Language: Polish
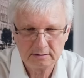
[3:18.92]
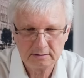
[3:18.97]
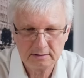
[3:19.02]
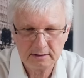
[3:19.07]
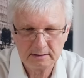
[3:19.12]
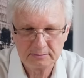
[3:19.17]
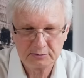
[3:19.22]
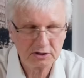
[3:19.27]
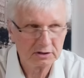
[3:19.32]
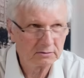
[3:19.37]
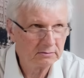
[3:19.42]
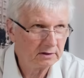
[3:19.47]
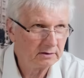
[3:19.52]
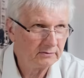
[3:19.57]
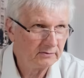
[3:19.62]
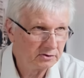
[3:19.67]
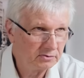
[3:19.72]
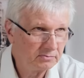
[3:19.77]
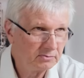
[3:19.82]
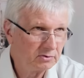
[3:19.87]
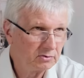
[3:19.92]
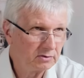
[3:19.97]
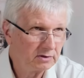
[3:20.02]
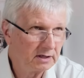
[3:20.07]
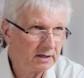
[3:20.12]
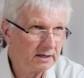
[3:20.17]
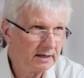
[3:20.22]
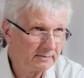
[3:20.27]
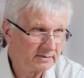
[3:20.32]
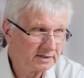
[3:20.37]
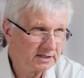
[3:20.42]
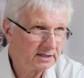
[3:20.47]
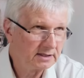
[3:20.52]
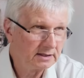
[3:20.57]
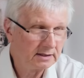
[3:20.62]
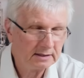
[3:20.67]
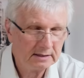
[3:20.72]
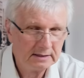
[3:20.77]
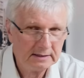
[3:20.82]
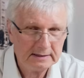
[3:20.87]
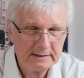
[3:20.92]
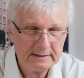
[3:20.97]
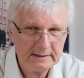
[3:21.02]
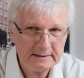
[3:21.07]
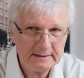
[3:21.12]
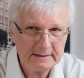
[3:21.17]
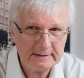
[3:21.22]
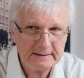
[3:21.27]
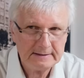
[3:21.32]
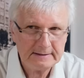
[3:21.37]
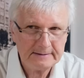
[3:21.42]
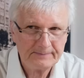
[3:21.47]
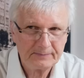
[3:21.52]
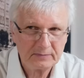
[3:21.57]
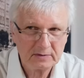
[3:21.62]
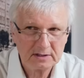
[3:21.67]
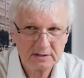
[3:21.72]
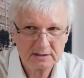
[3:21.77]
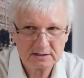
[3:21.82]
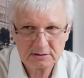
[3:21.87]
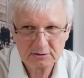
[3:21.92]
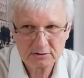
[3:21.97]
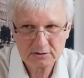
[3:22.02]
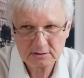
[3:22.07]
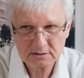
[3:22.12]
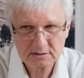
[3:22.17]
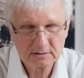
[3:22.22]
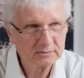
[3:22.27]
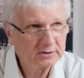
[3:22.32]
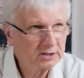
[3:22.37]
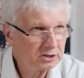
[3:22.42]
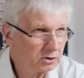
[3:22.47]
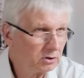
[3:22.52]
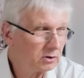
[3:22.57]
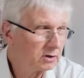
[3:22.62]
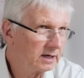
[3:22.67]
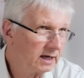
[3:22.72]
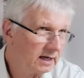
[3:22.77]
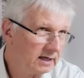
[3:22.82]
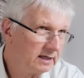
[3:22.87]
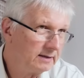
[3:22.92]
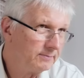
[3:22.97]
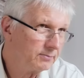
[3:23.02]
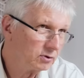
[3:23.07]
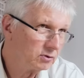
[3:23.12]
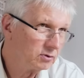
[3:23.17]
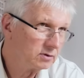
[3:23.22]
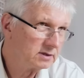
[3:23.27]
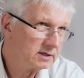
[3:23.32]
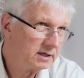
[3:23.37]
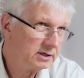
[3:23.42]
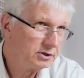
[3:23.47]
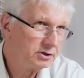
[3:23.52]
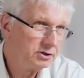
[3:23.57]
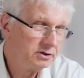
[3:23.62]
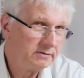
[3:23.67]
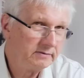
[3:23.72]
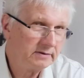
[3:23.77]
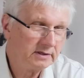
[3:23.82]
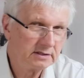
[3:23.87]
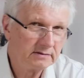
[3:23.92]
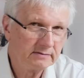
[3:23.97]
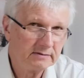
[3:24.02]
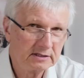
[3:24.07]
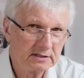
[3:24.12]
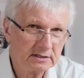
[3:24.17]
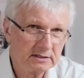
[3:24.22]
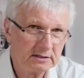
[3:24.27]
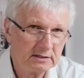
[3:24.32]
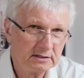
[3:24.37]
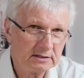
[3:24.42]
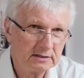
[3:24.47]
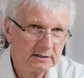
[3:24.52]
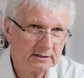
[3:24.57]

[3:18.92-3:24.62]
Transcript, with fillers: y, na przykład, weźmy tutaj Niemcy. Zresztą są też lokalni producenci, więc, więc y,